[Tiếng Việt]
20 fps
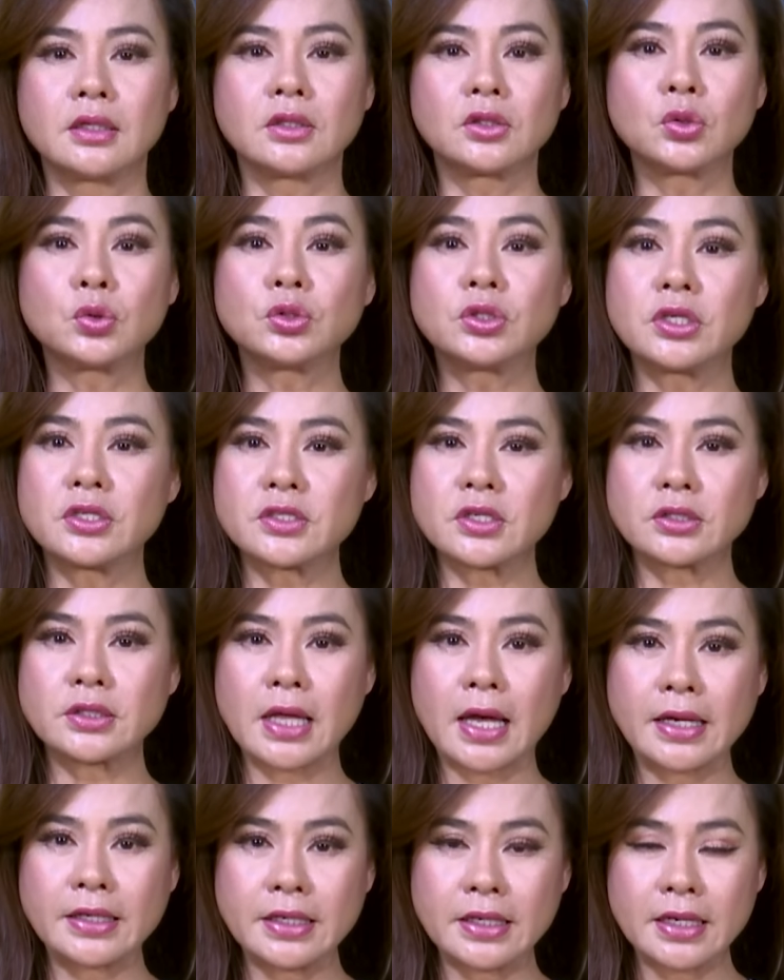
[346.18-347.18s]
Thủ tướng Do
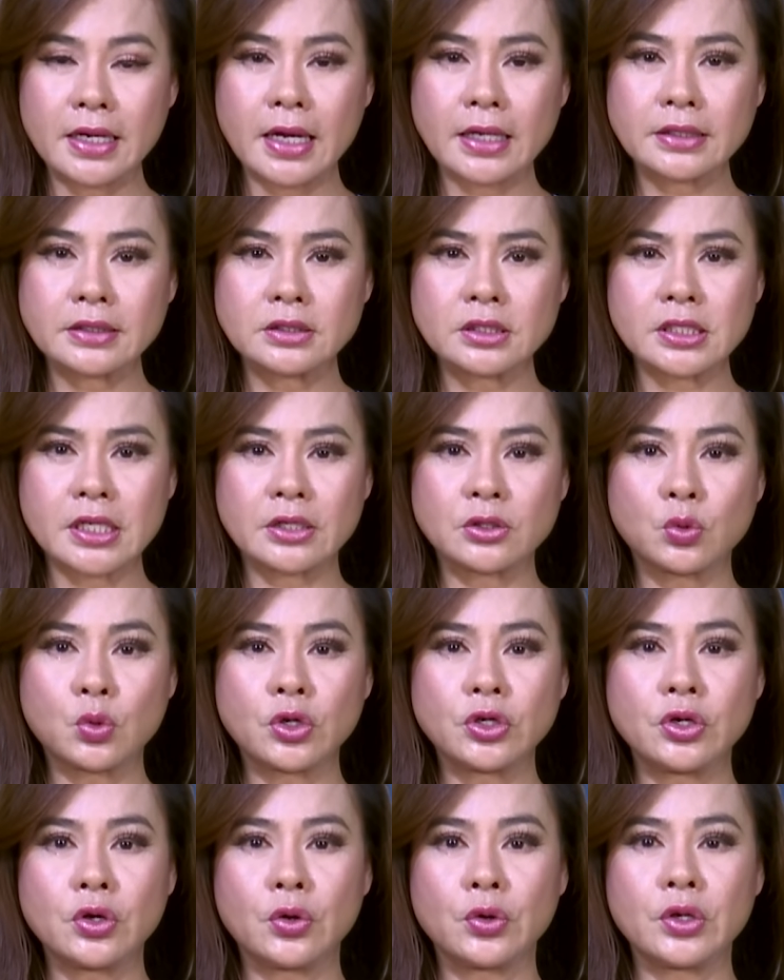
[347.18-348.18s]
Thái đã ngăn chặn
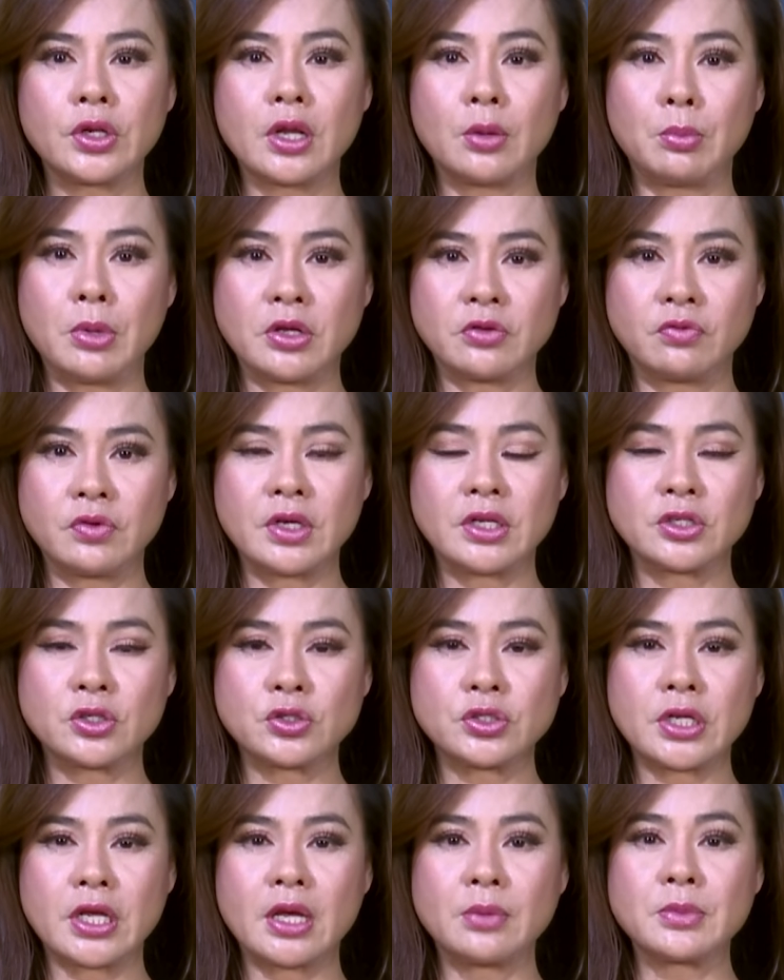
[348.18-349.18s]
quân đội lập bệnh viện
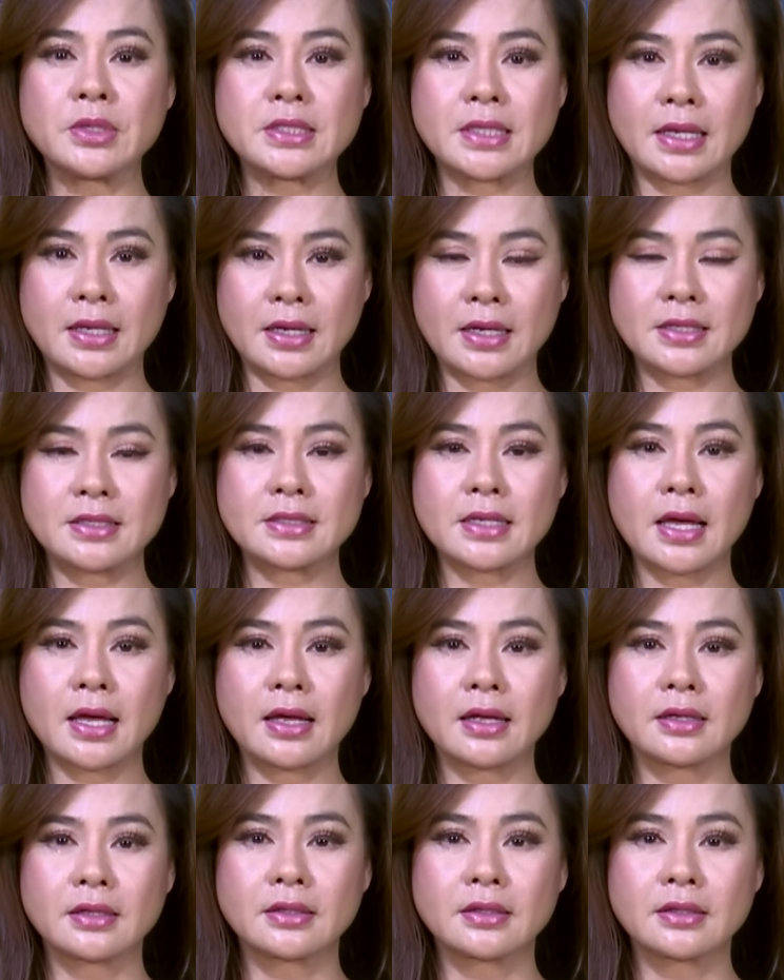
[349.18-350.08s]
cho trẻ em ở giải Gaza.